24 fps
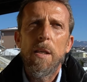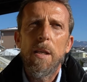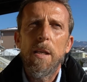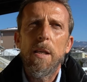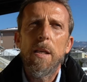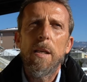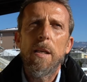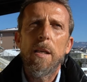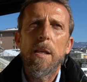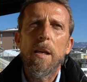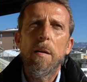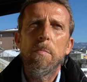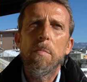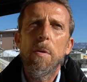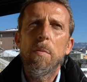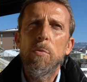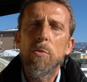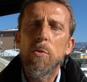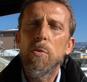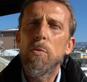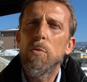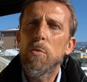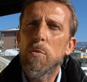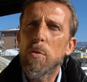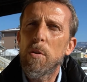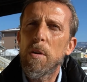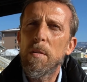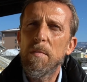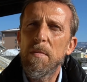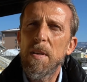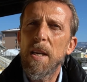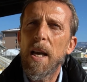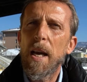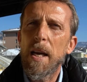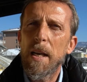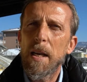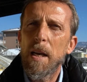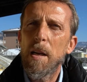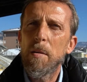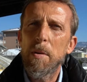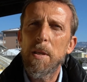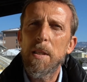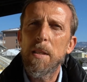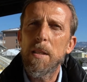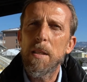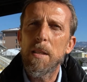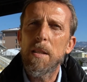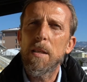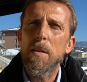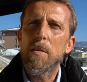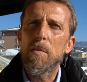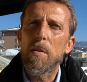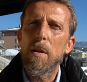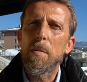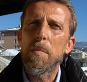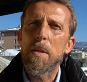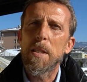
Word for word: eh, abbiamo dovuto rinviare la partita con la